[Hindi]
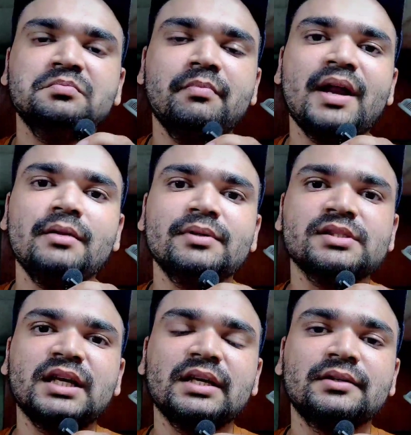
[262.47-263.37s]
बैंड बज
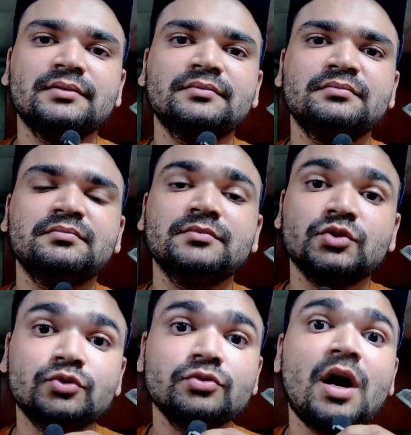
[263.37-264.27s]
गया
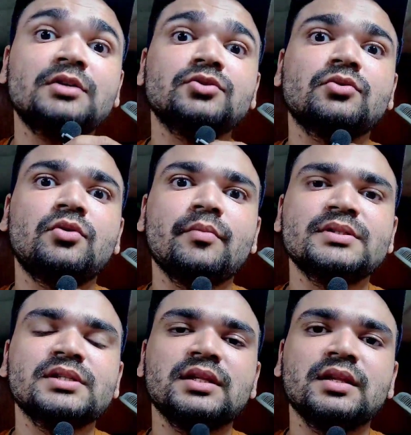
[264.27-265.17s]
सोचो 800 करोड़
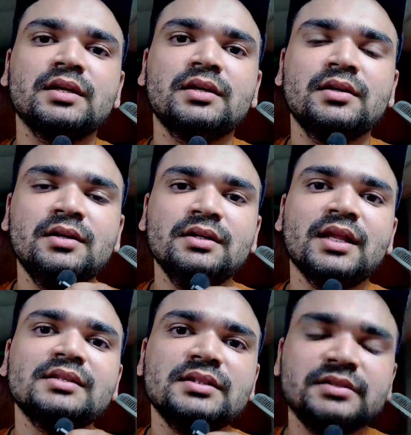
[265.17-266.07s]
बन जाता था
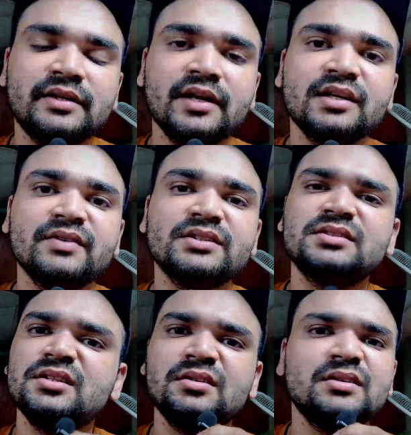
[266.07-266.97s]
लाल सिंह चड्डा के वजह
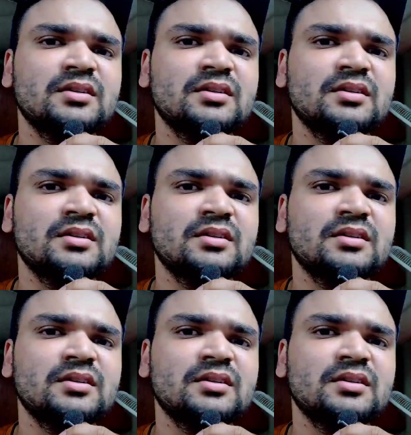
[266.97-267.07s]
से